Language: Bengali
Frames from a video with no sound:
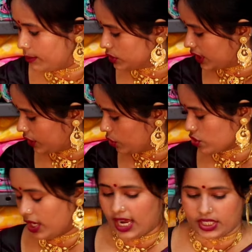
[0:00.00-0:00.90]
টাকার মধ্যে
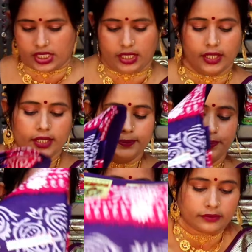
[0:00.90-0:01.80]
কিন্তু চলে আসছে
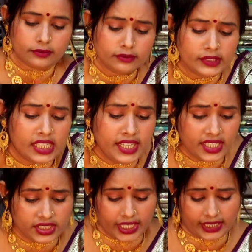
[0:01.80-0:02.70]

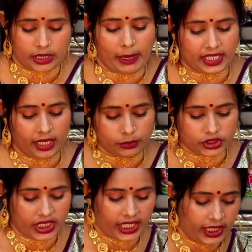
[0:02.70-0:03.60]
নেক্সট আর একটা বাটিকের
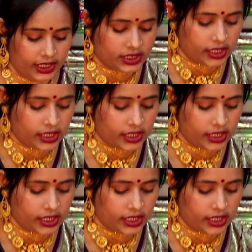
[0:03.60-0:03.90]
মধ্যে দেখিয়ে